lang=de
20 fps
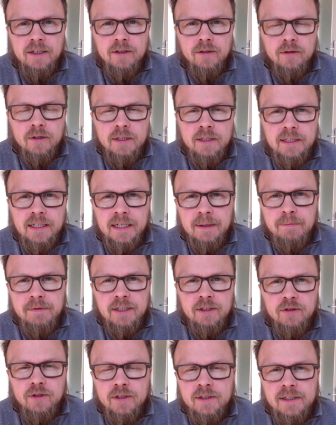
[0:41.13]
Und da gibt es
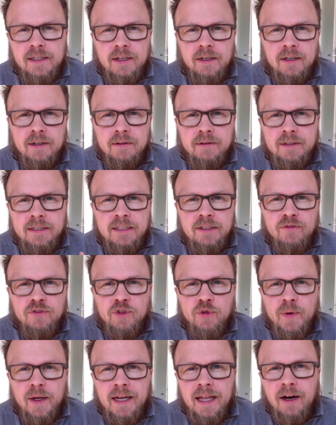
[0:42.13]
natürlich sehr äh,
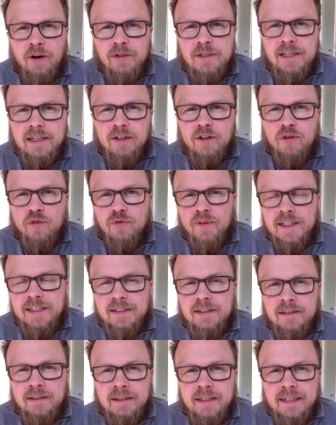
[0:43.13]
individuelle Auslegungen,
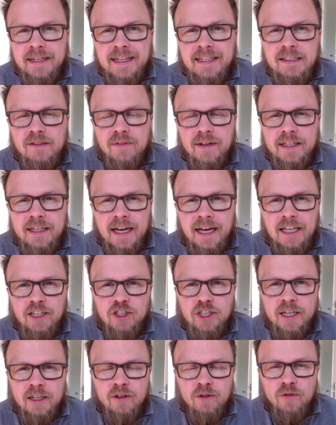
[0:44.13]
was eine nennenswerte
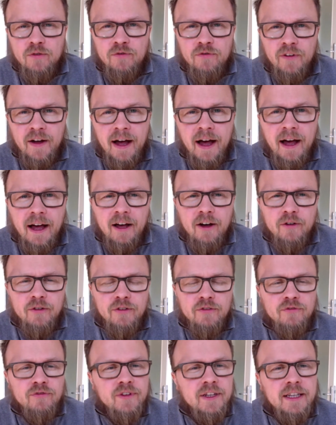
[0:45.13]
Einschränkung war
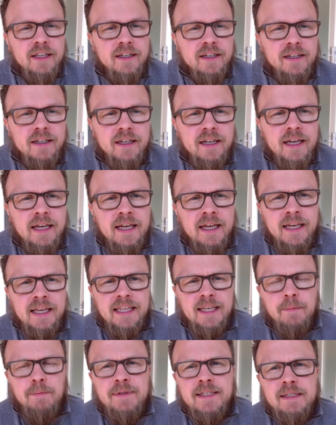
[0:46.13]
und wäre.
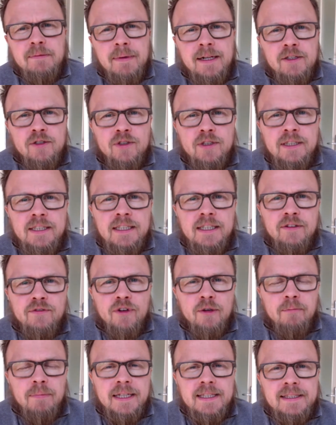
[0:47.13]
Ich habe es jetzt mal sortiert
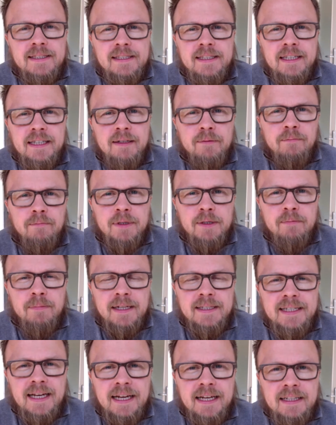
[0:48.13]
von Platz 10 bis
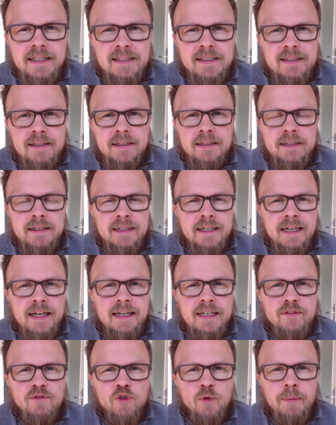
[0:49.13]
Platz 1 äh,
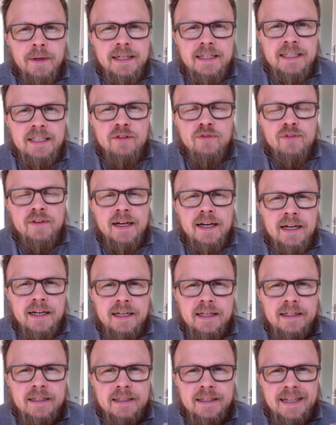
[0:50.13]
relativ subjektiv
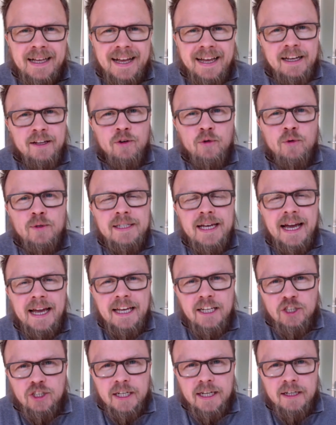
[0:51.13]
nach keine große
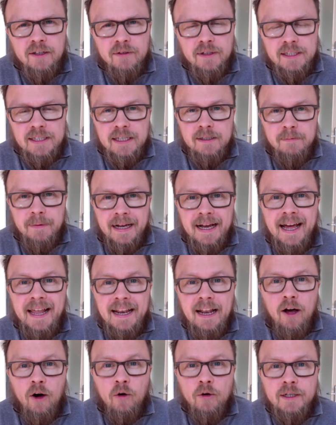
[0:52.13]
Einschränkung. Das heißt, man
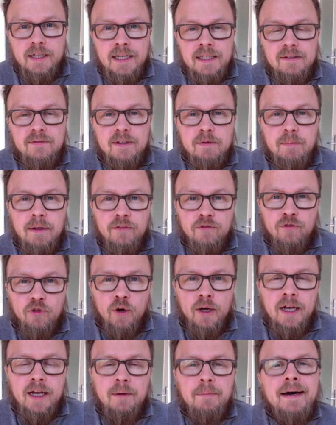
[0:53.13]
kann auch das, was man
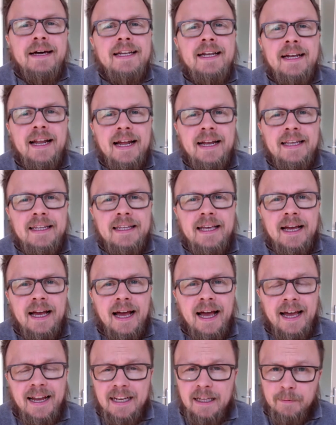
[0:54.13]
vorher gemacht hat, eigentlich
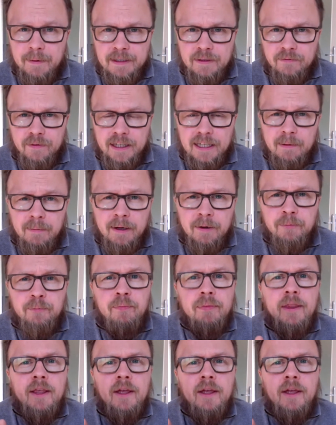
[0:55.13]
einigermaßen weitermachen.